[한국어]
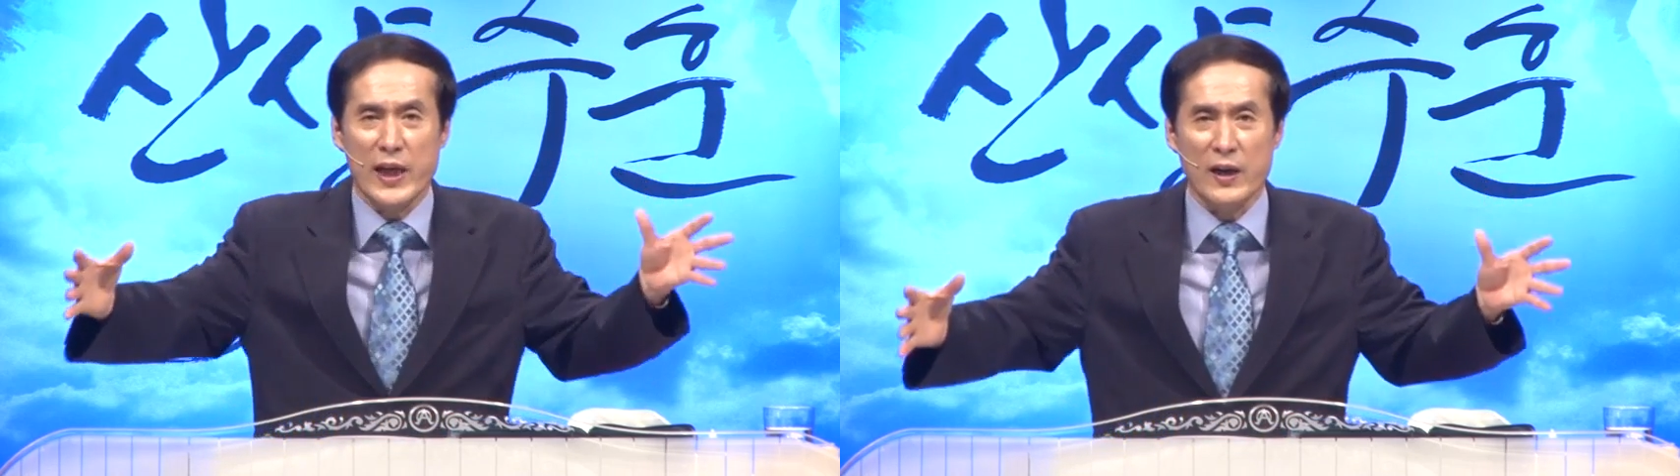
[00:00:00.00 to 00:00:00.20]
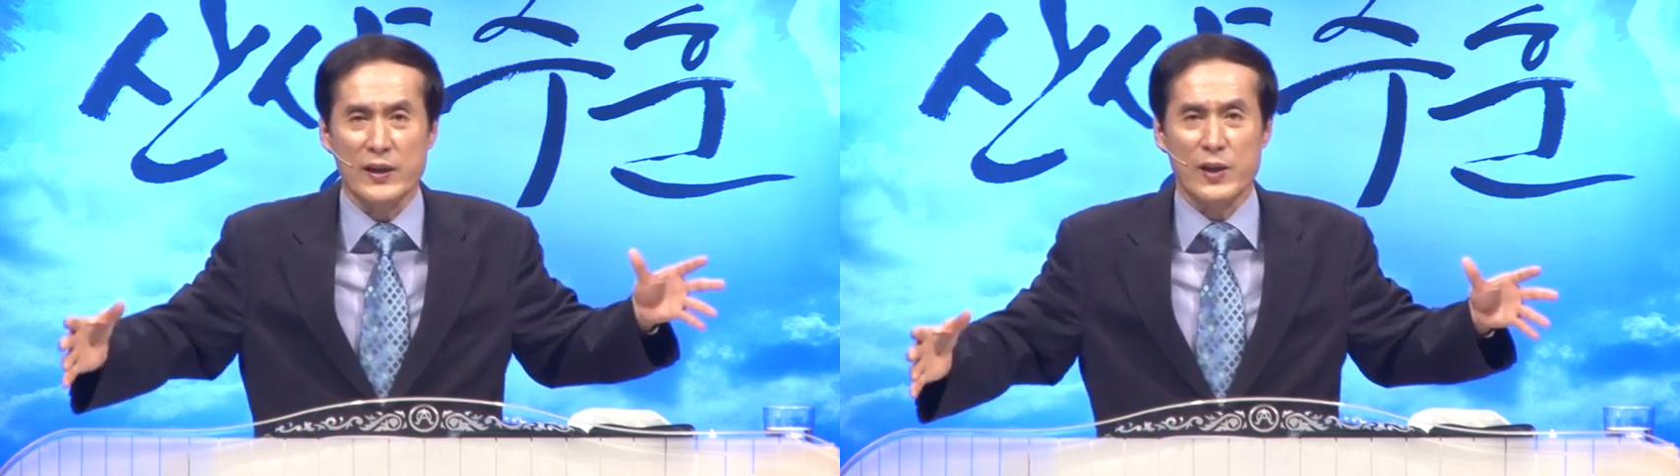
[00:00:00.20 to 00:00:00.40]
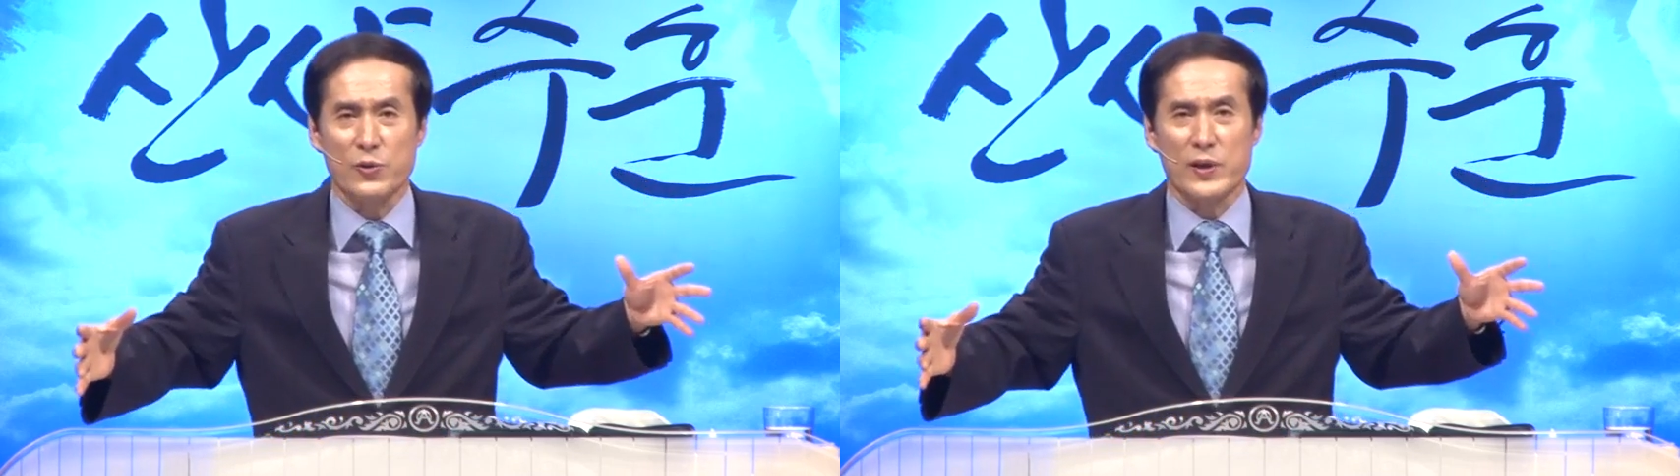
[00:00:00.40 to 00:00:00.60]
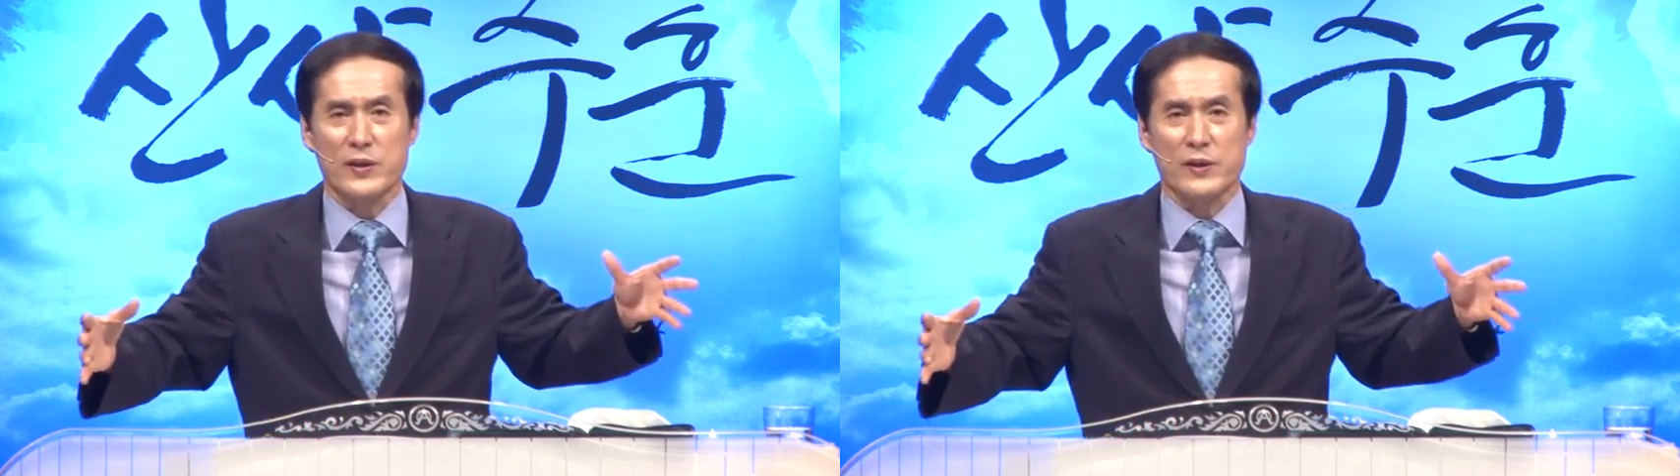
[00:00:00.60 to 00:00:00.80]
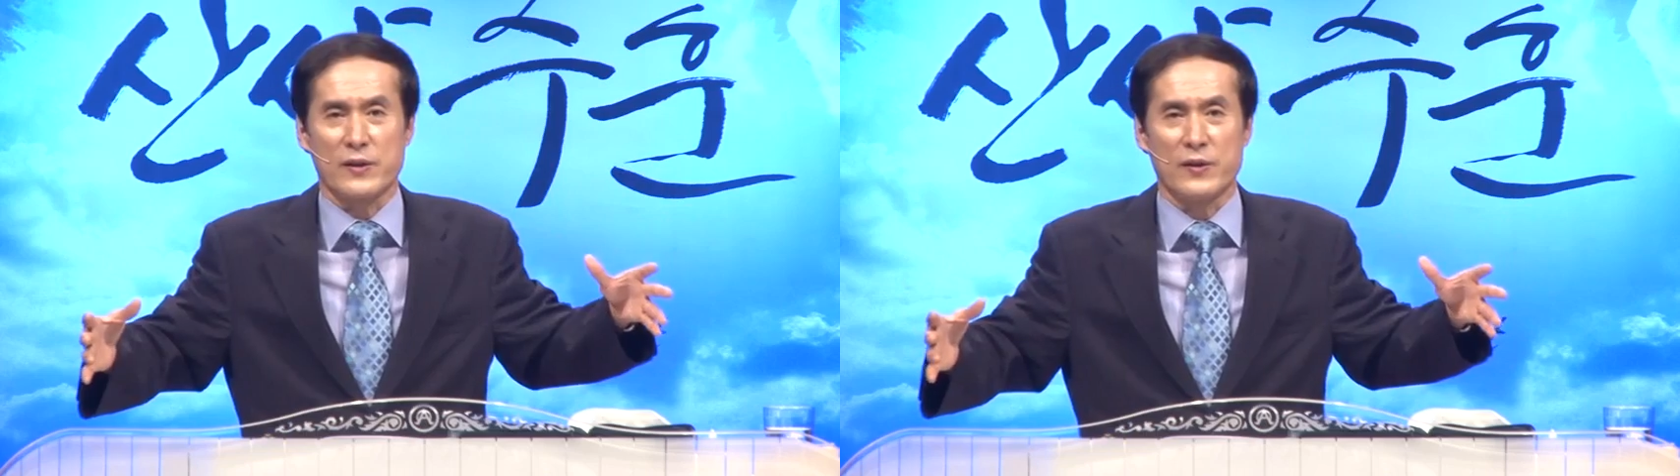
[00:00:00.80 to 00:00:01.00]
양떼
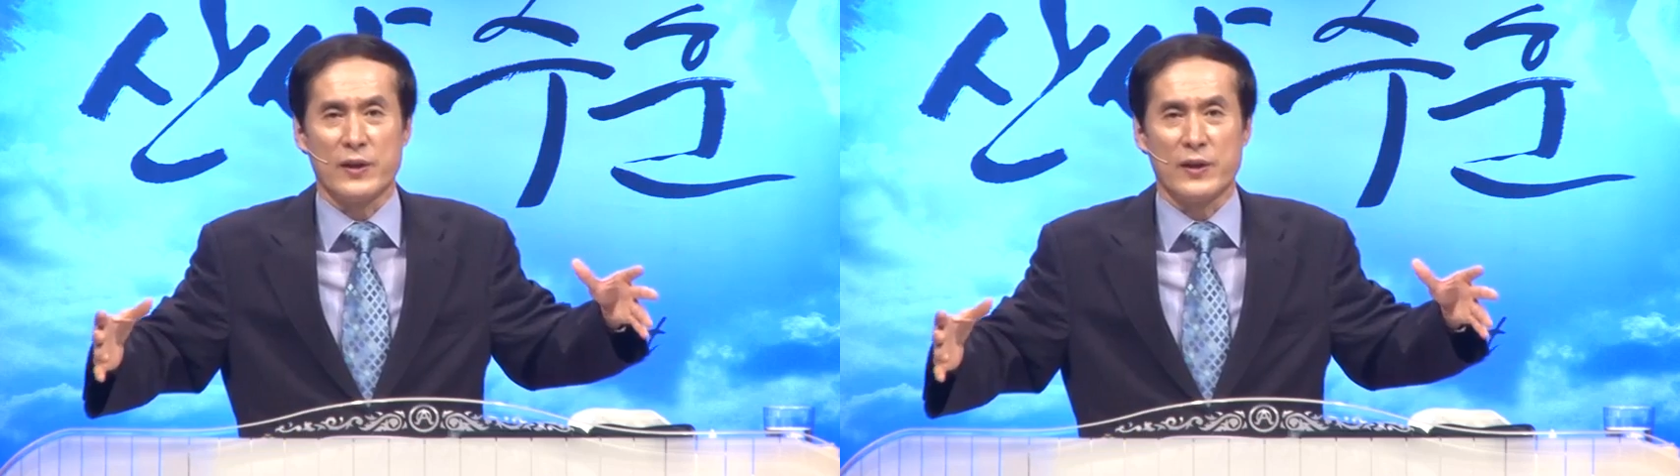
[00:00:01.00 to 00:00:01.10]
중에서도